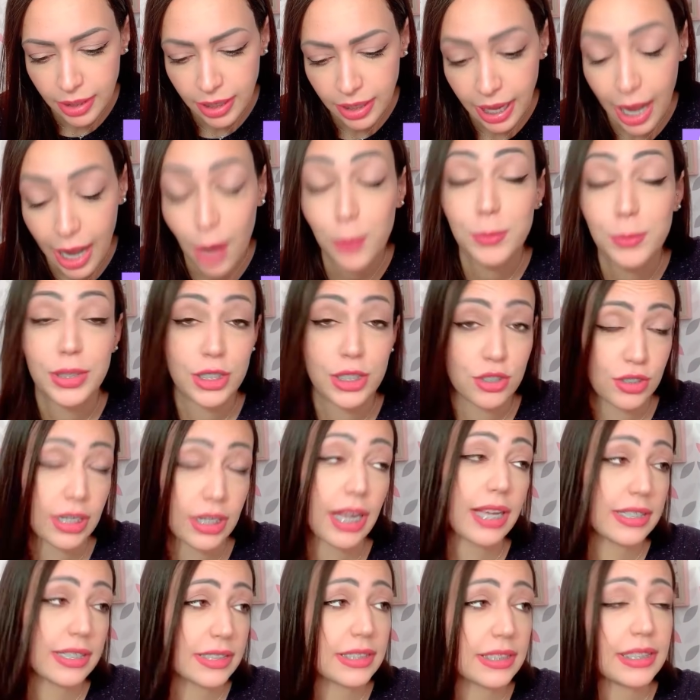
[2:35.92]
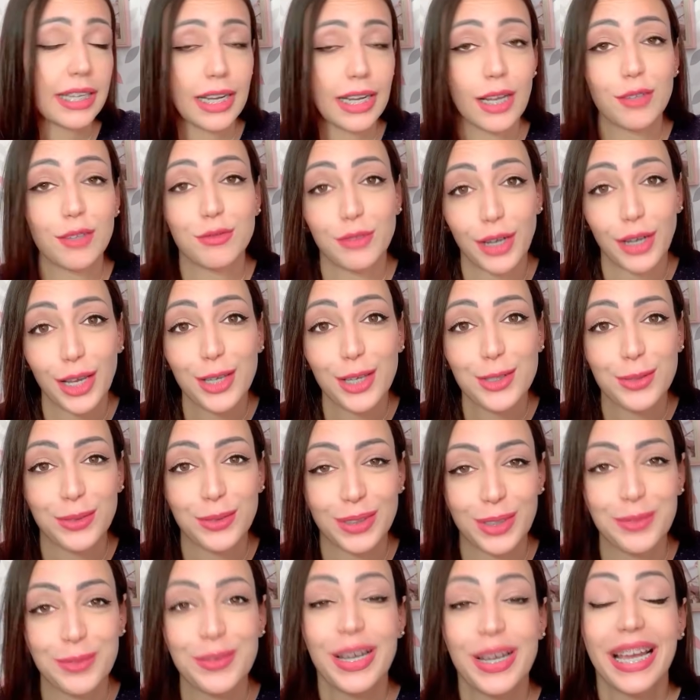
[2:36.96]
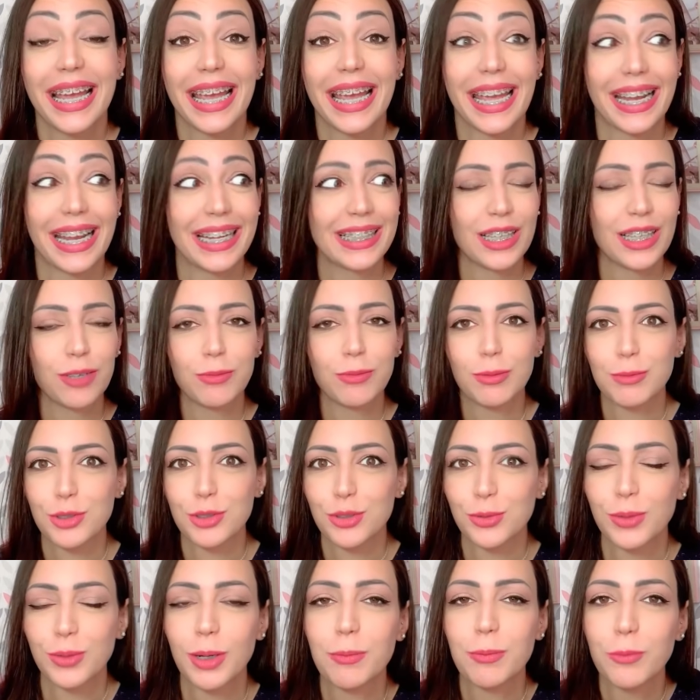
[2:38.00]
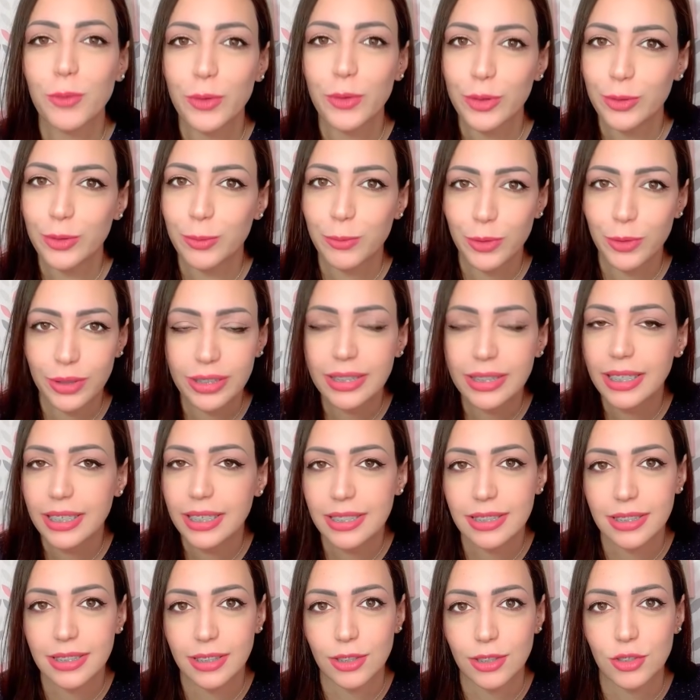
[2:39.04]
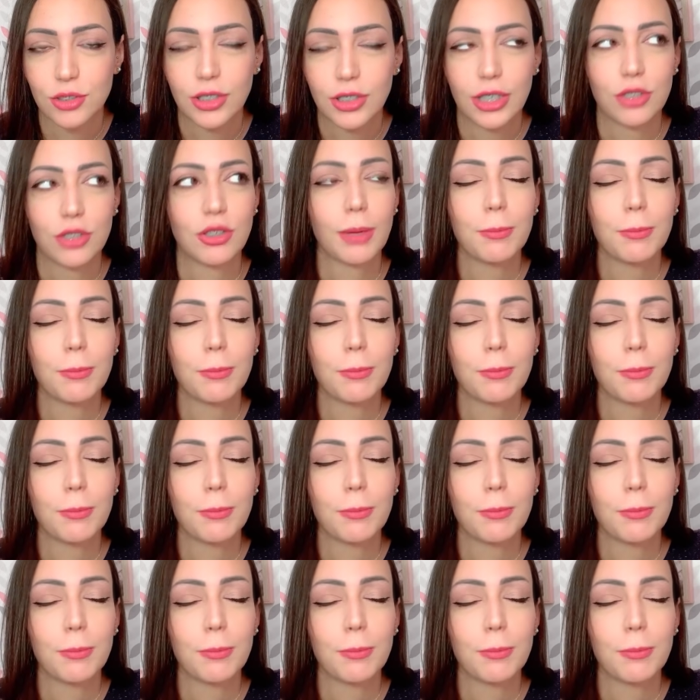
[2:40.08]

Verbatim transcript: Almíscar, assim sim, ele é fresco, então ele tem uma mistura muito, muito interessante, gente.